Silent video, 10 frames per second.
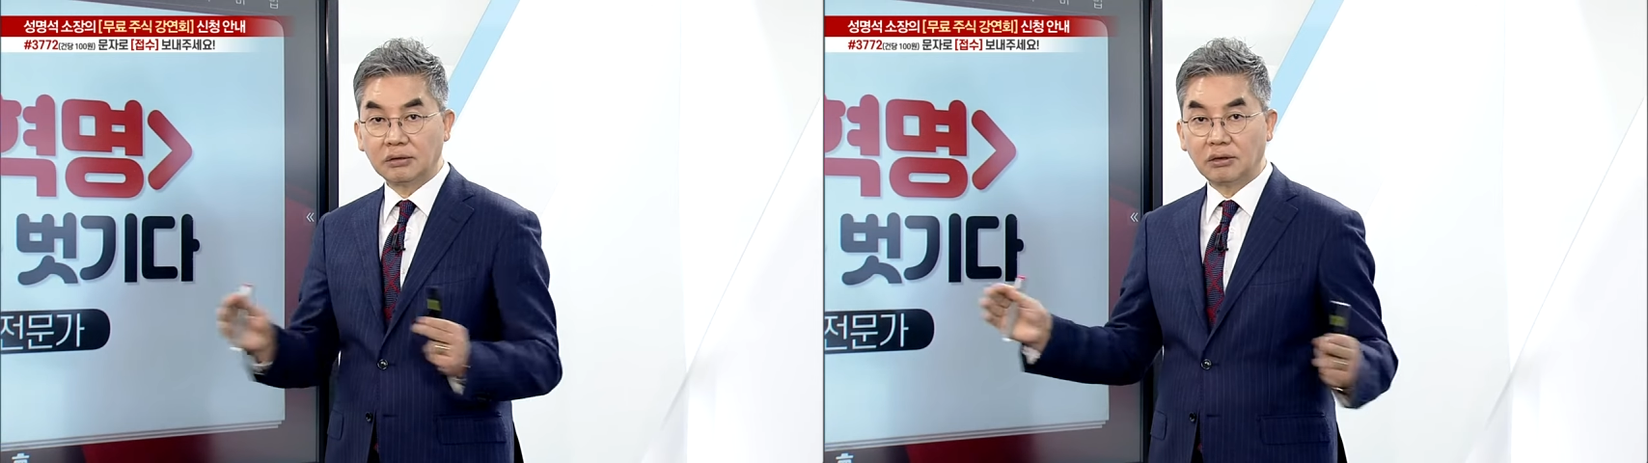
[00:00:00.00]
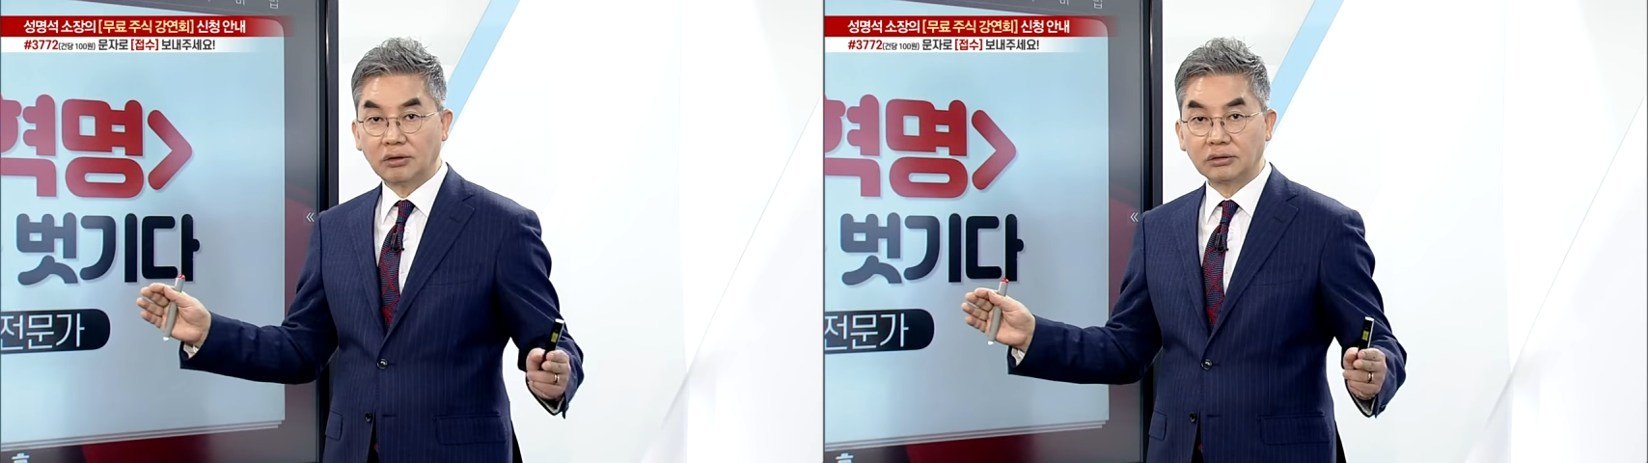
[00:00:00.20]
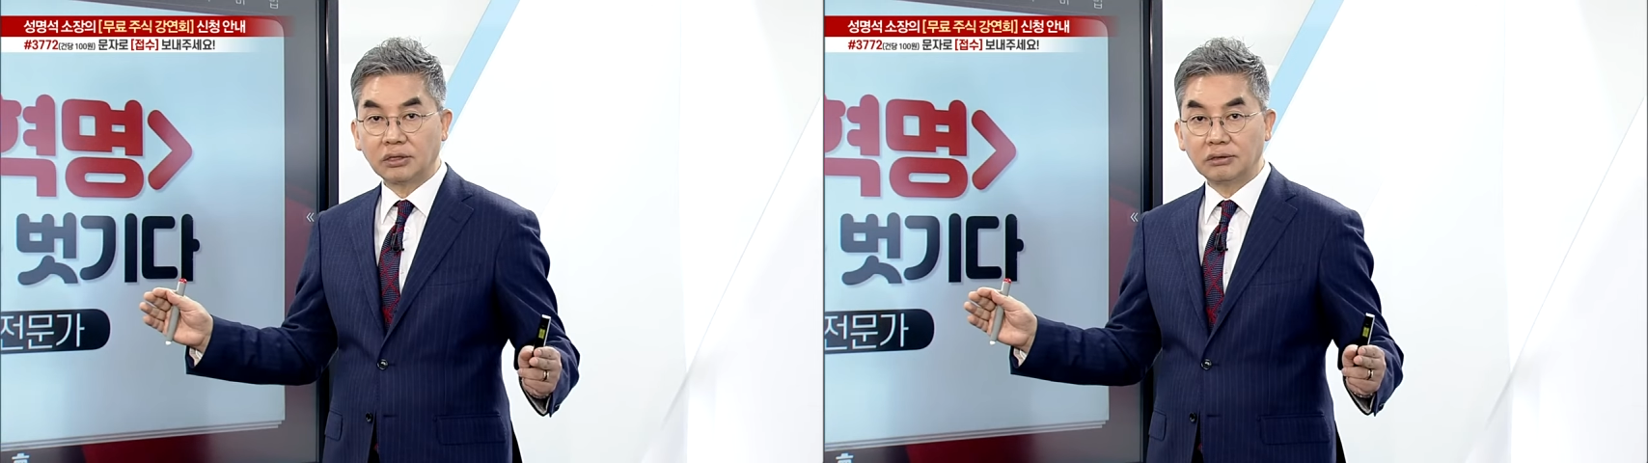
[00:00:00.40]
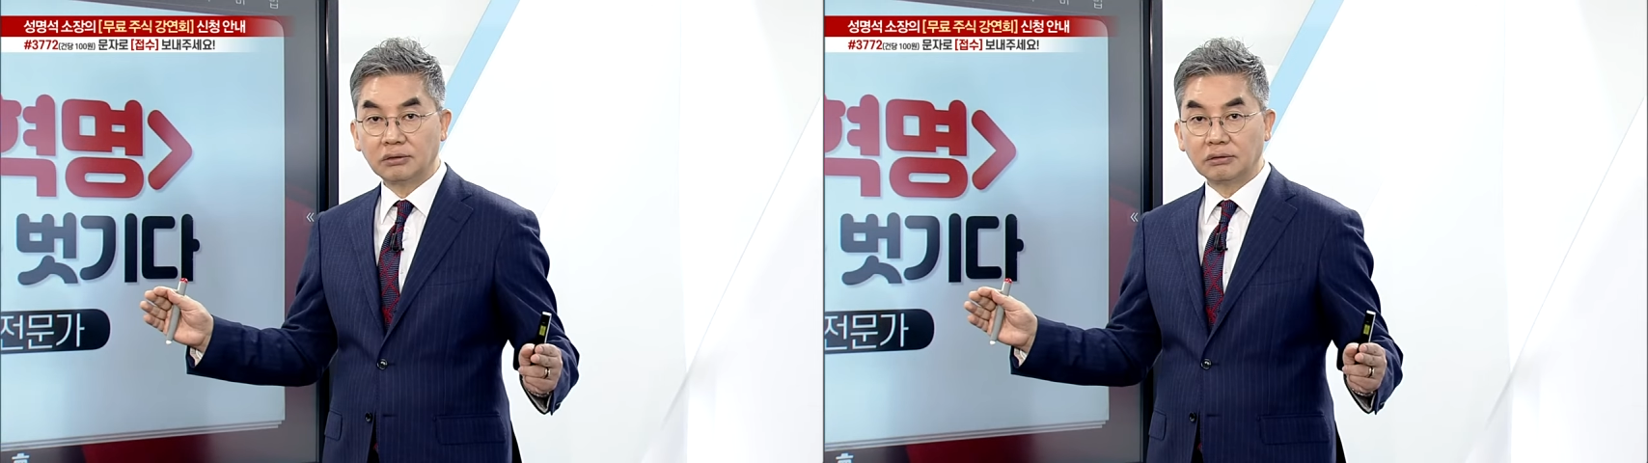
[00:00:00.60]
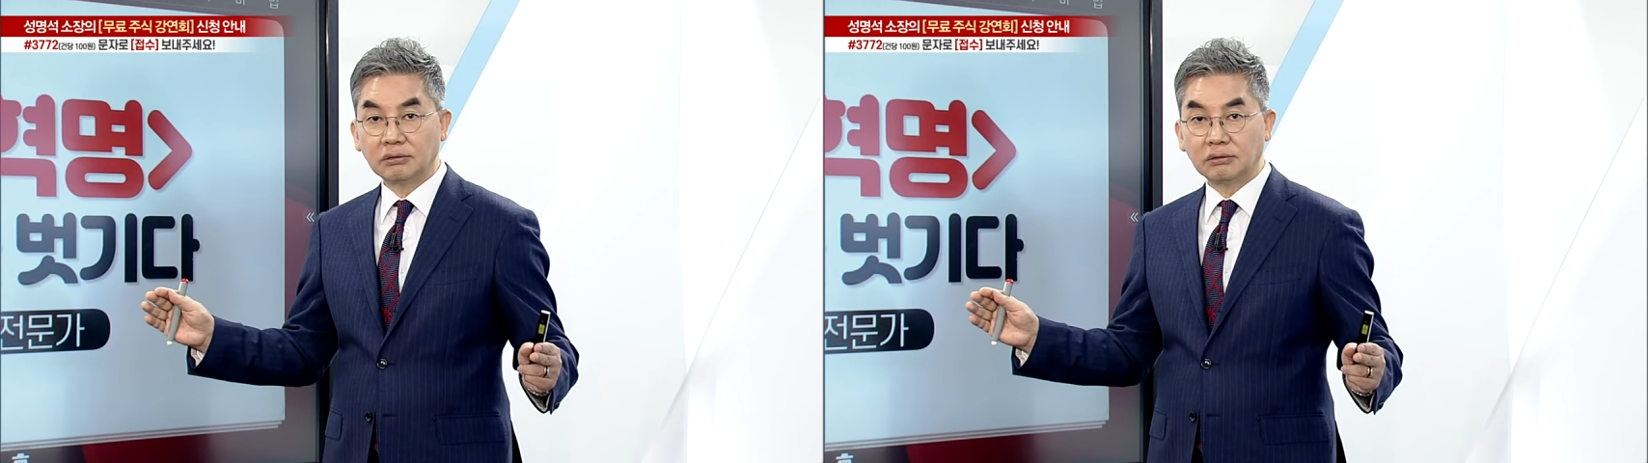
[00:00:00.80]
어떤
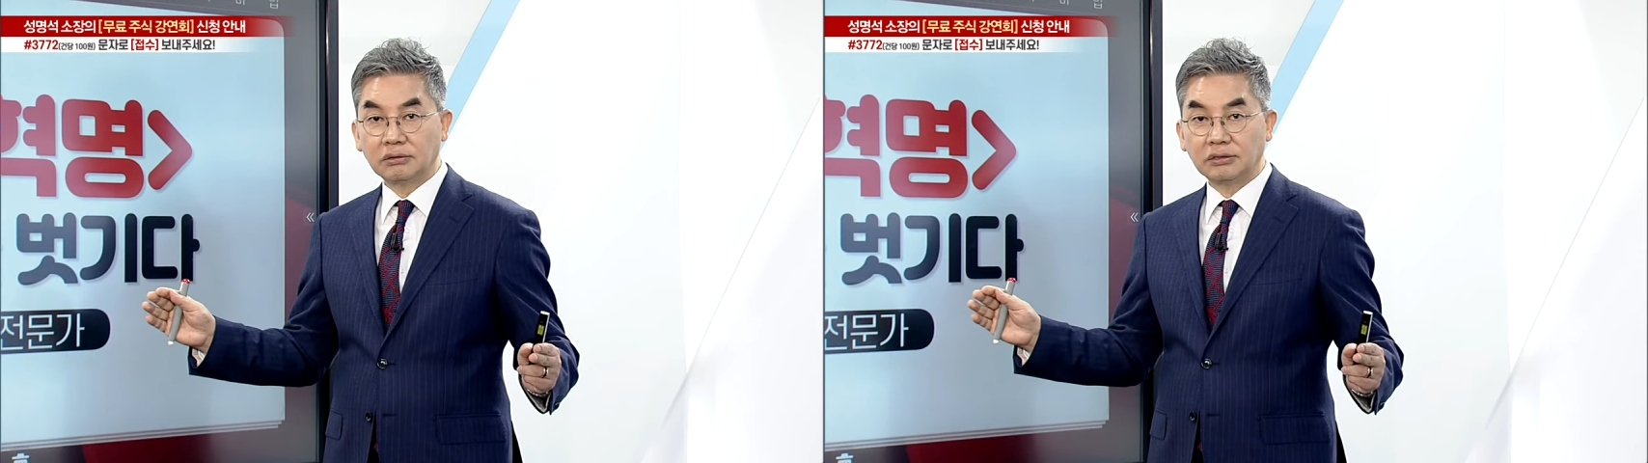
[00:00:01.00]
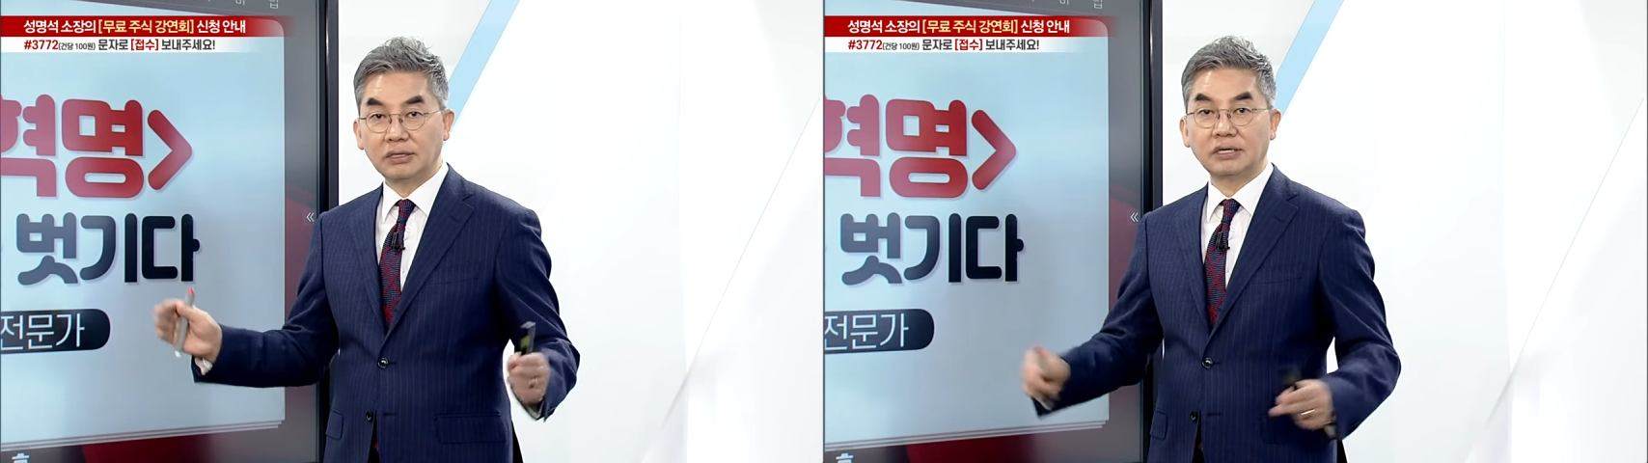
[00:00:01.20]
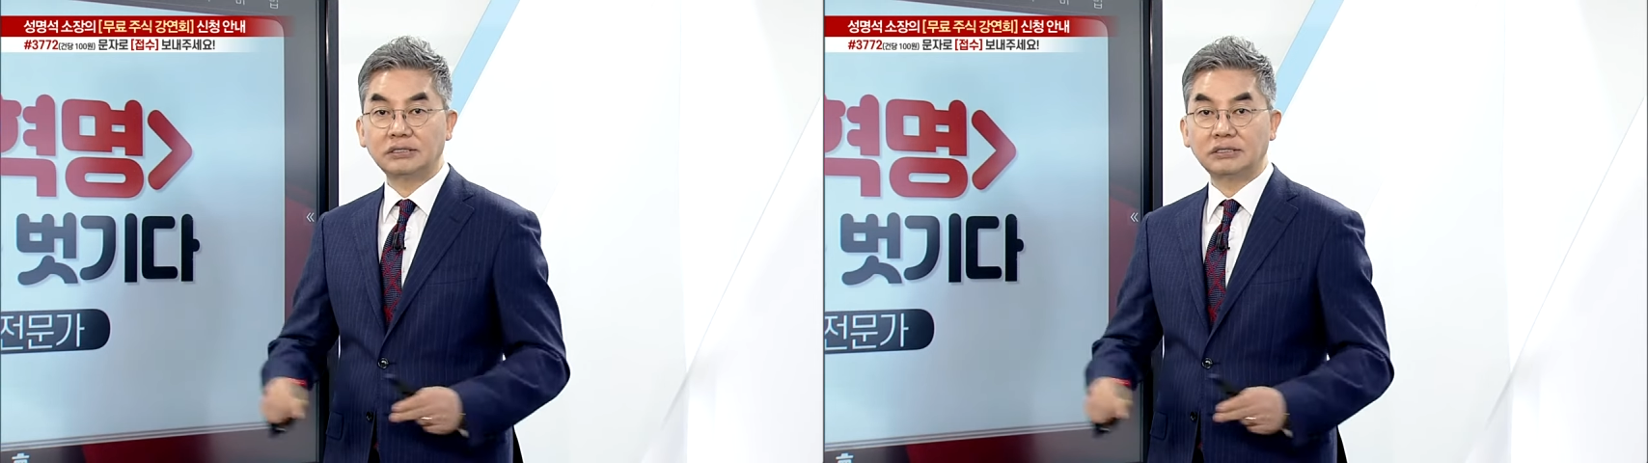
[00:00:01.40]
예,